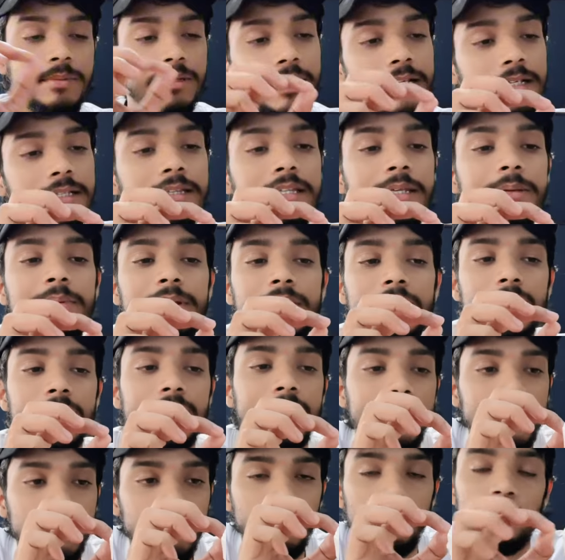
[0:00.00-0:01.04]
दिखती भी है
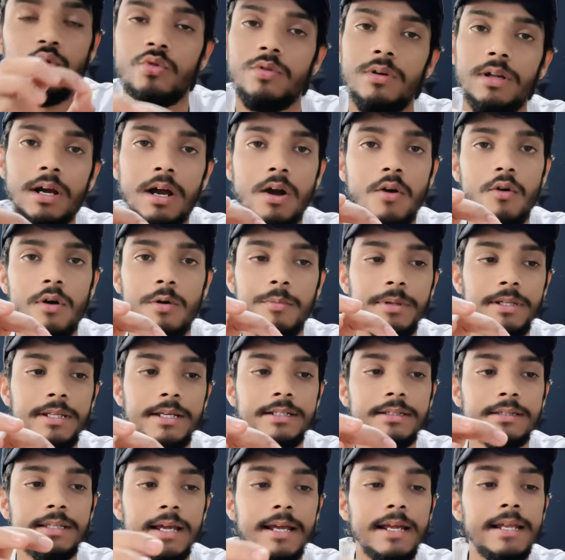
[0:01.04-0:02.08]
कहीं ग्लू लगा हुआ भी
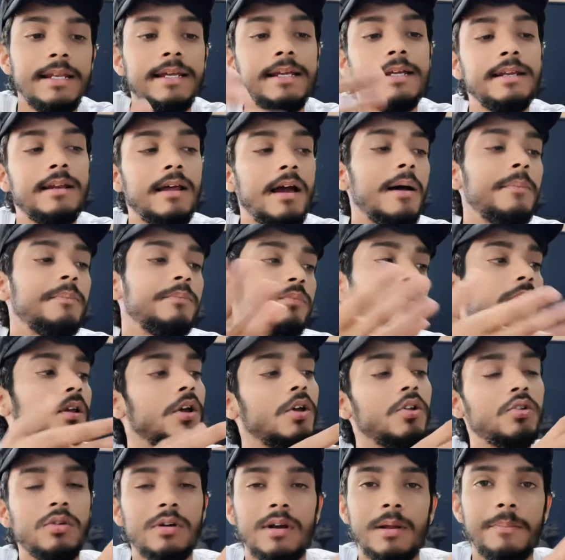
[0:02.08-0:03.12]
दिखता है लेकिन आप
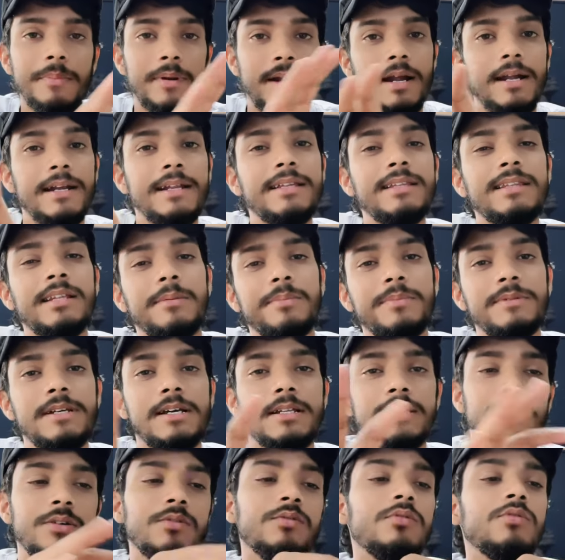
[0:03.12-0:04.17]
थोड़ा ब्रांड की तरफ
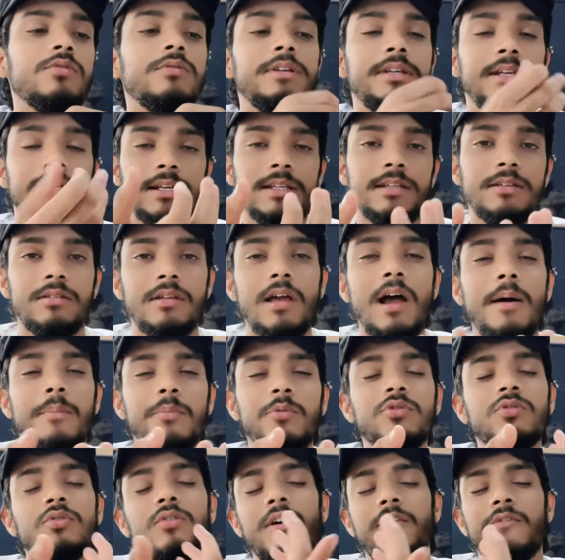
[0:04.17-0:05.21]
जाते हो तो ये
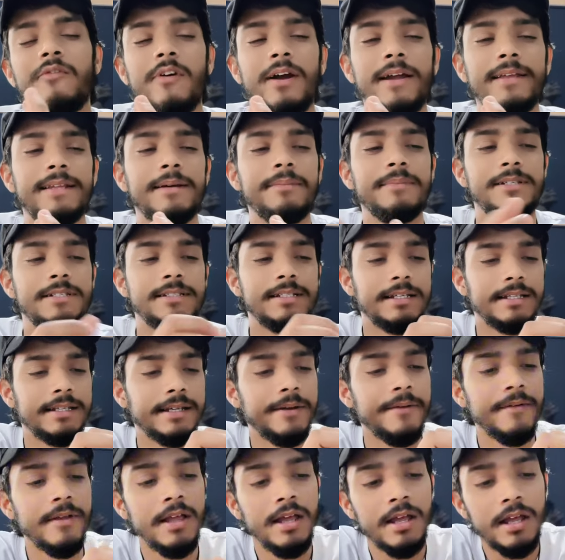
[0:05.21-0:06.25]
आपको थोड़ा फ़ायदा मिल जाता
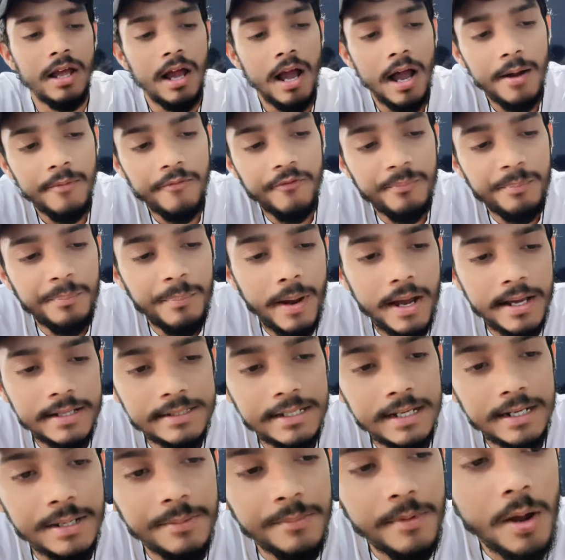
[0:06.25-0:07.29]
है आप पास
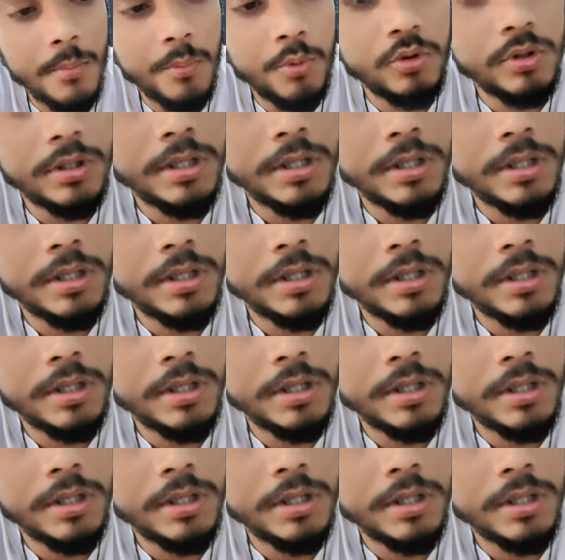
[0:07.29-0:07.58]
आके मैं आपको